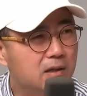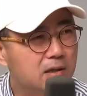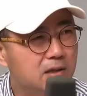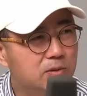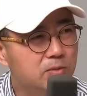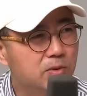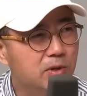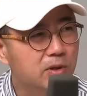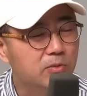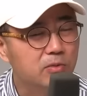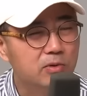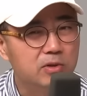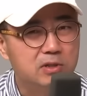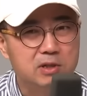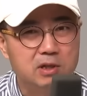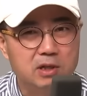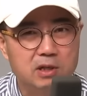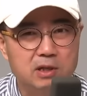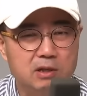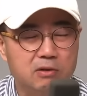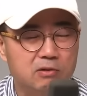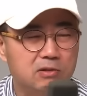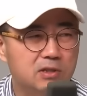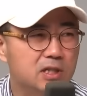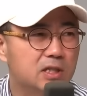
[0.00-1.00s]
김태민 변호사
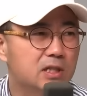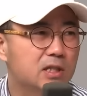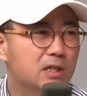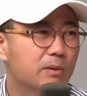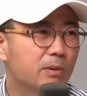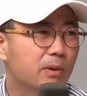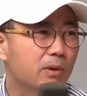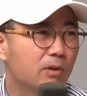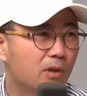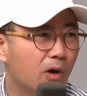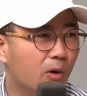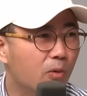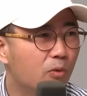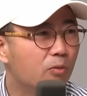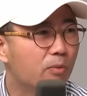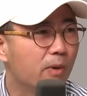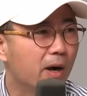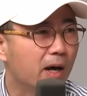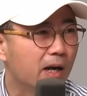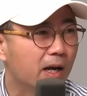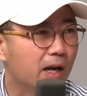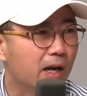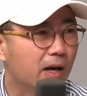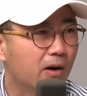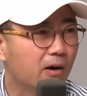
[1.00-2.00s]
얘기대로 CCTV가 너무
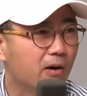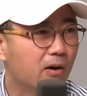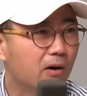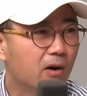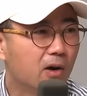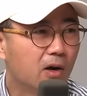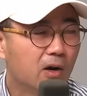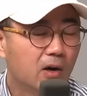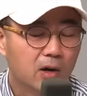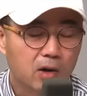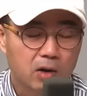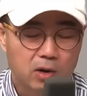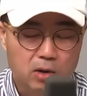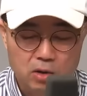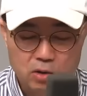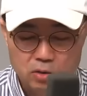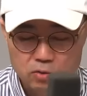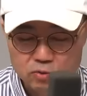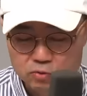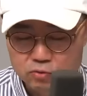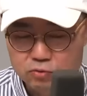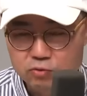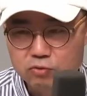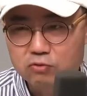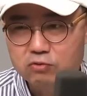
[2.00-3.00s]
많아요. 있죠.
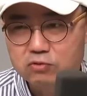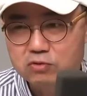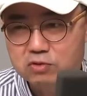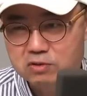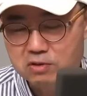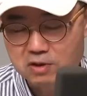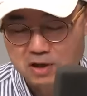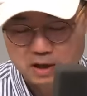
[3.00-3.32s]
유흥주점